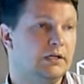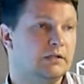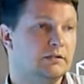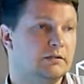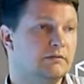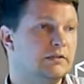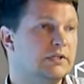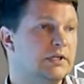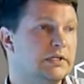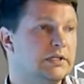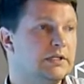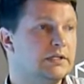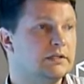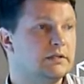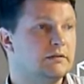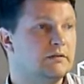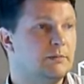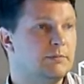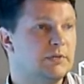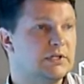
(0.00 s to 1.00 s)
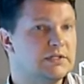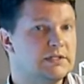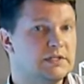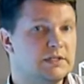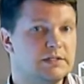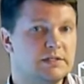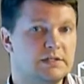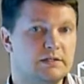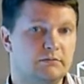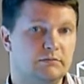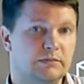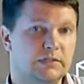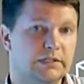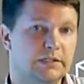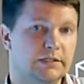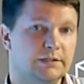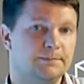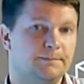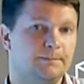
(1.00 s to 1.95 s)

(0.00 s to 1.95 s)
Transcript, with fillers: На выходе этого процесса мы